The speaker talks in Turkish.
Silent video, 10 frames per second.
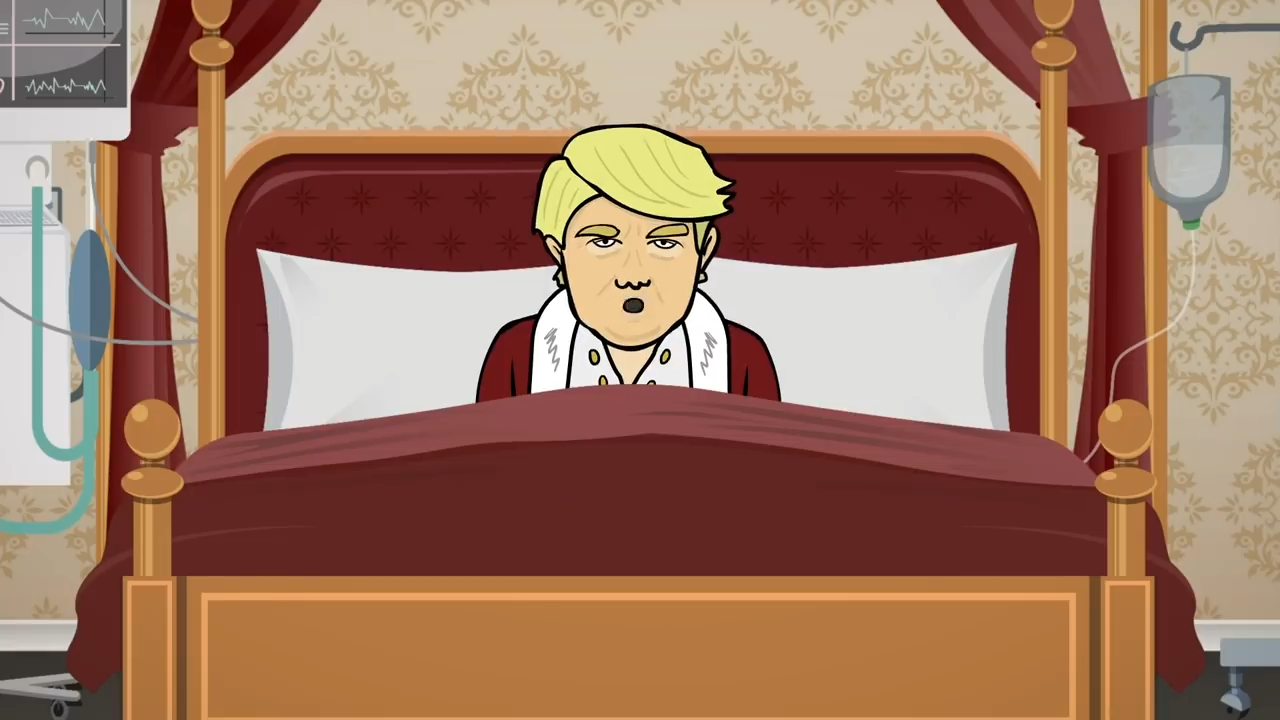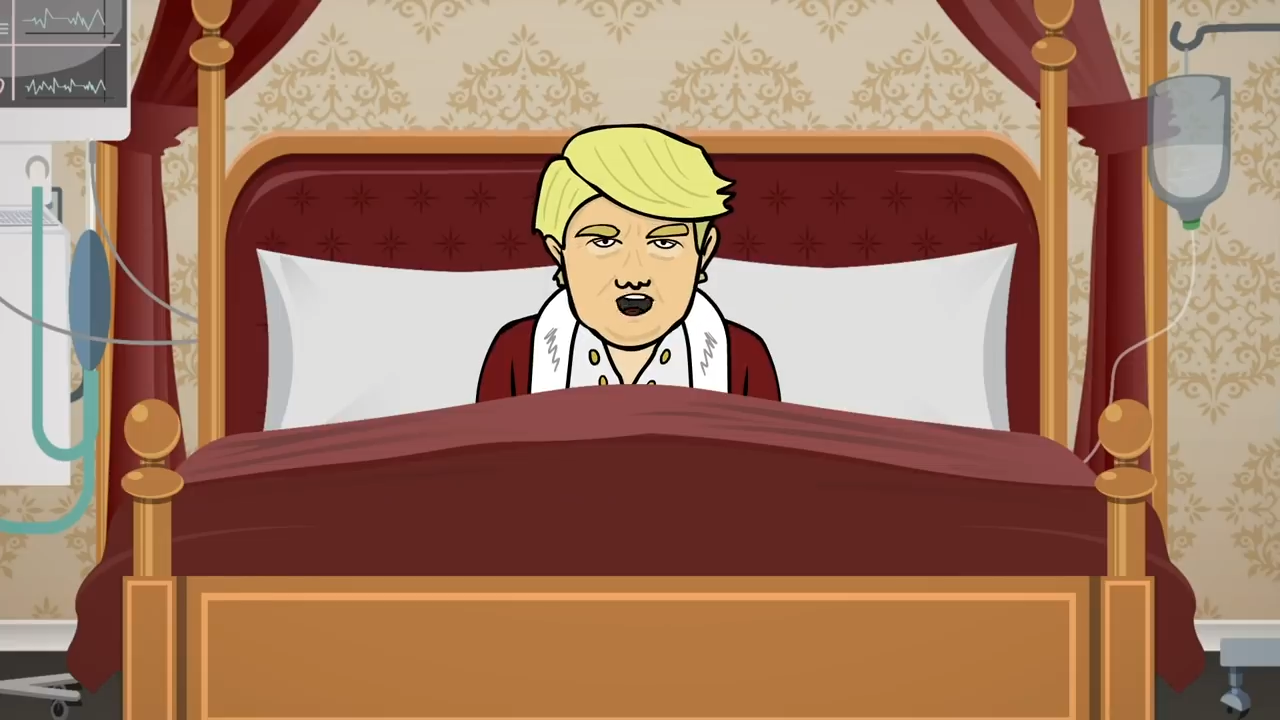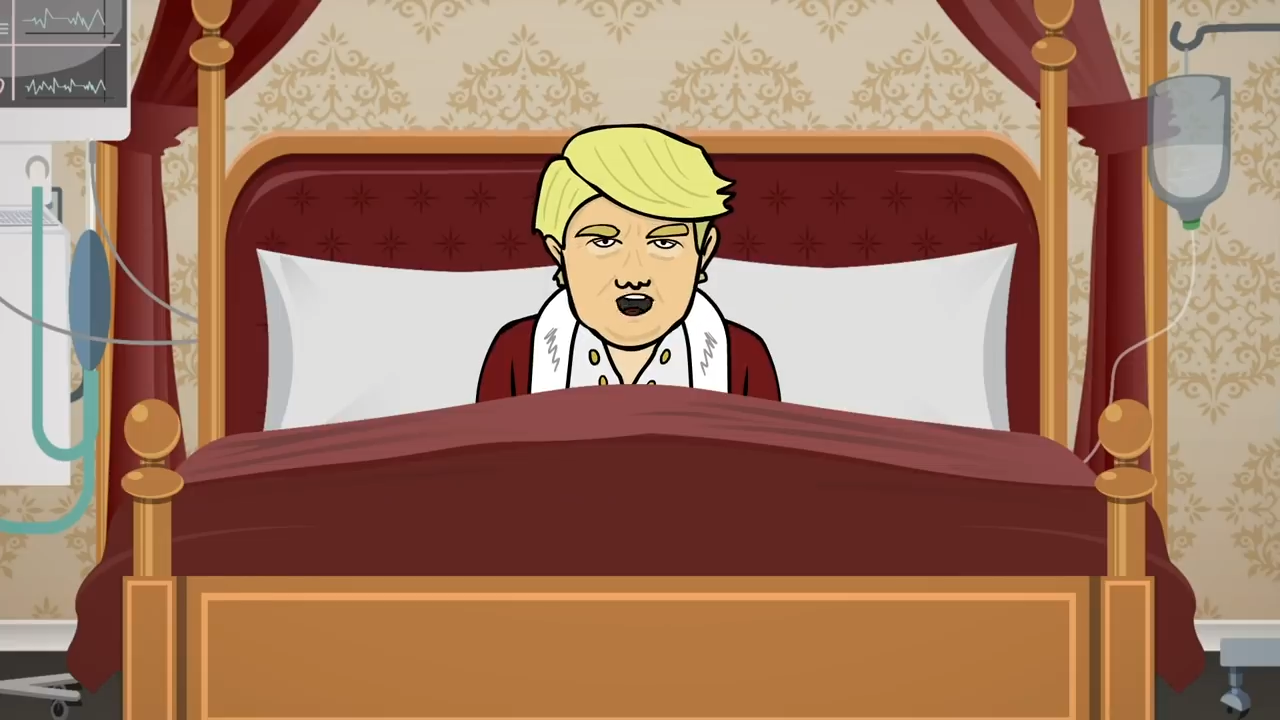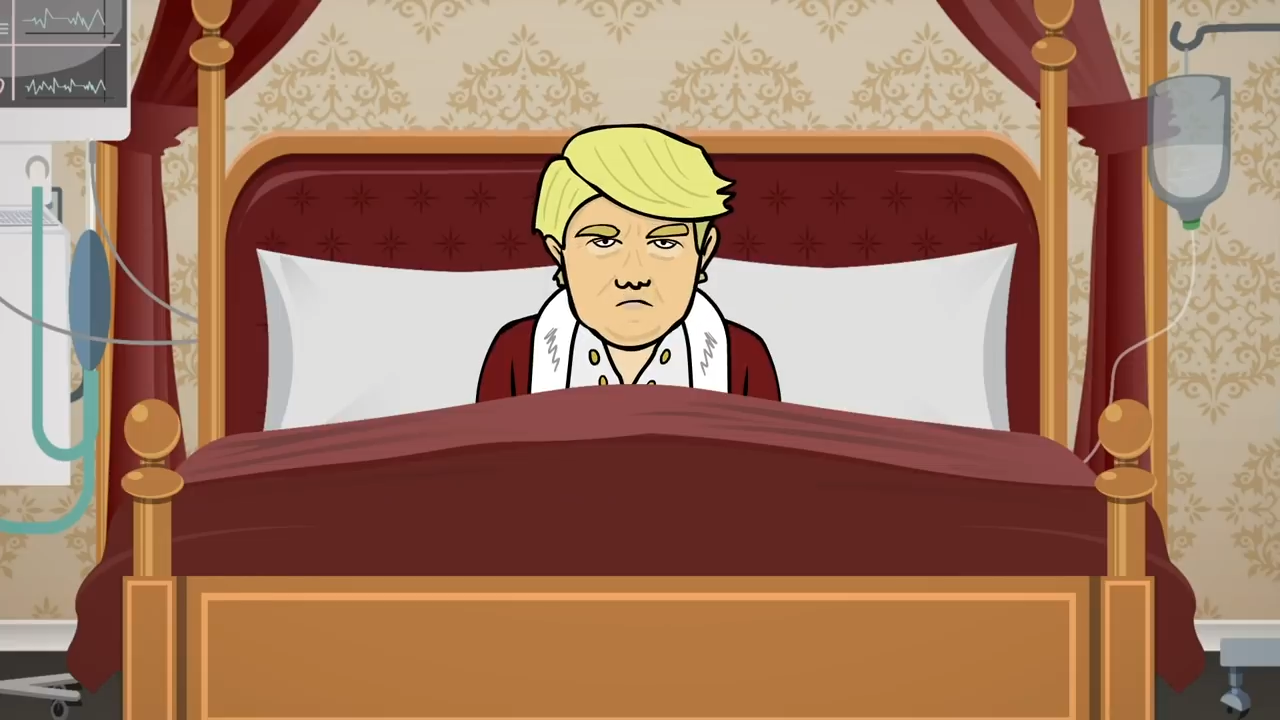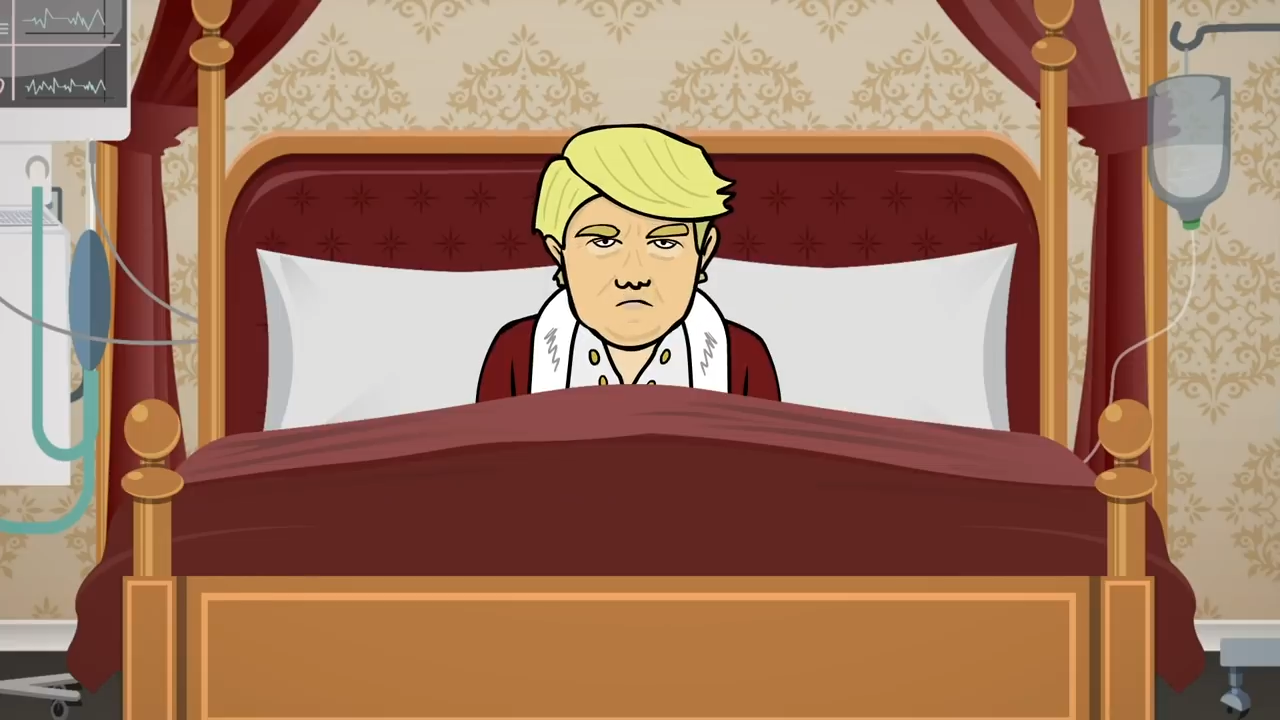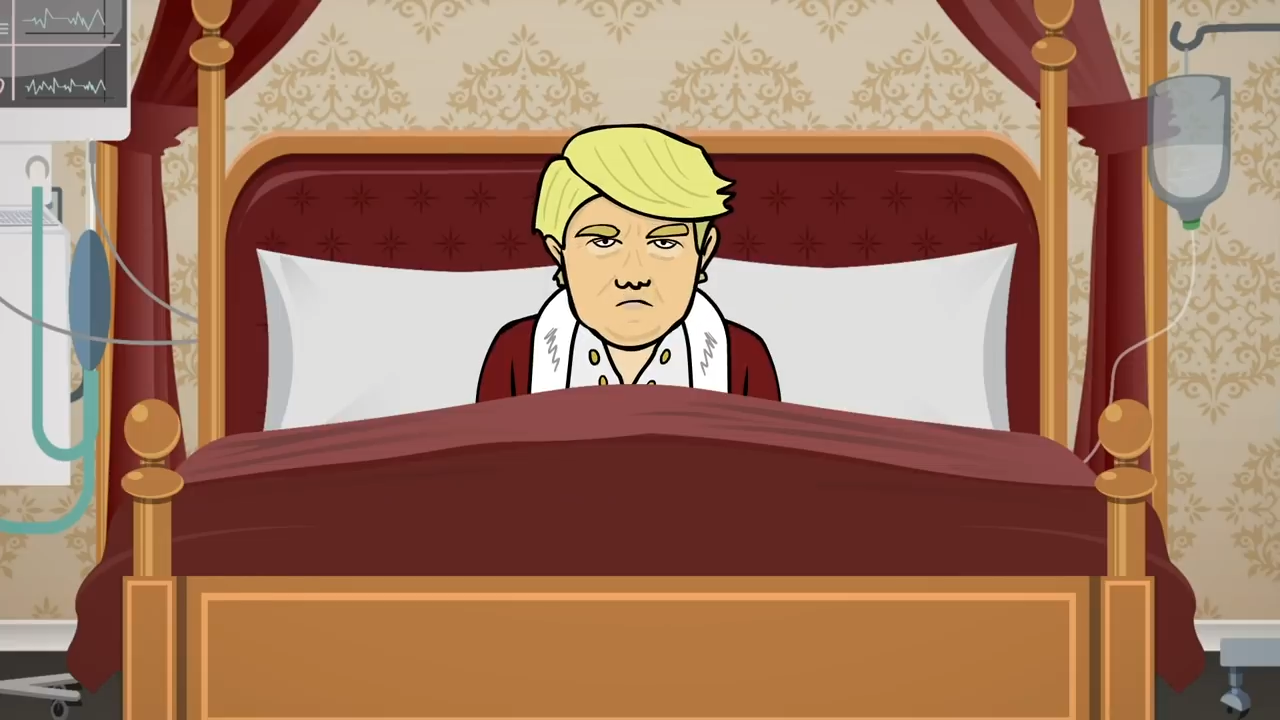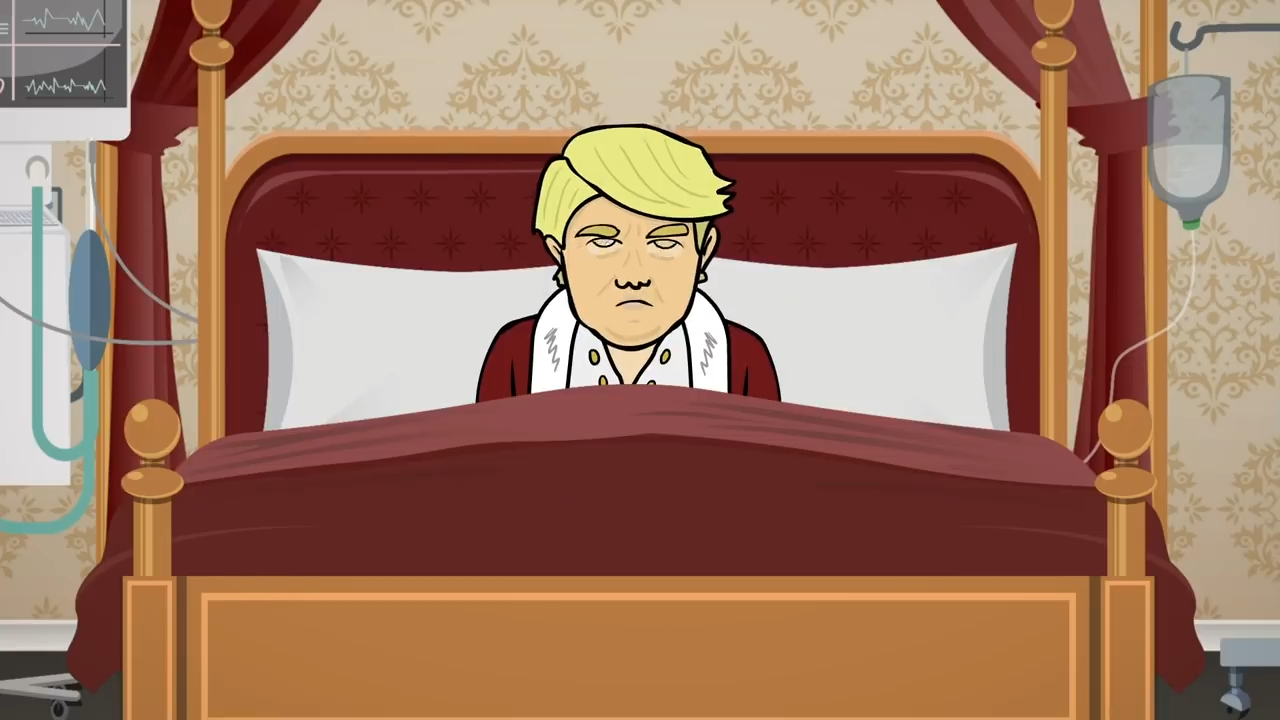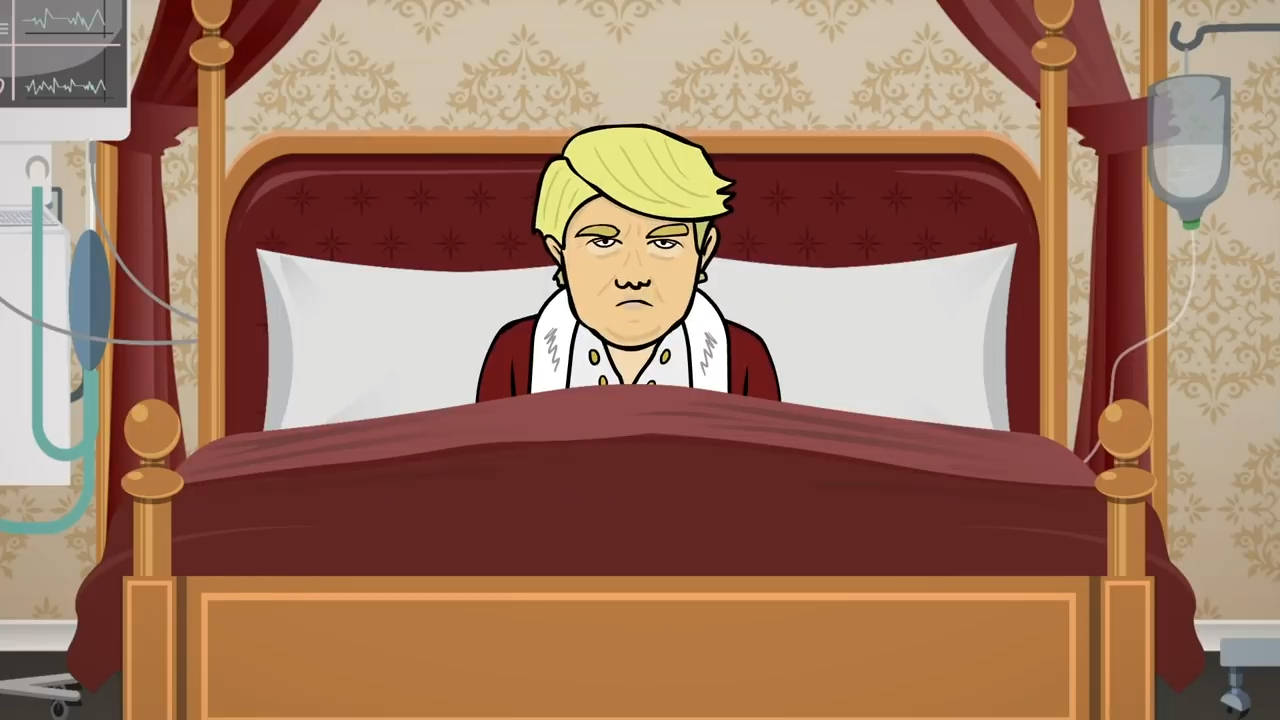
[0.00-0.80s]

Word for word: olma.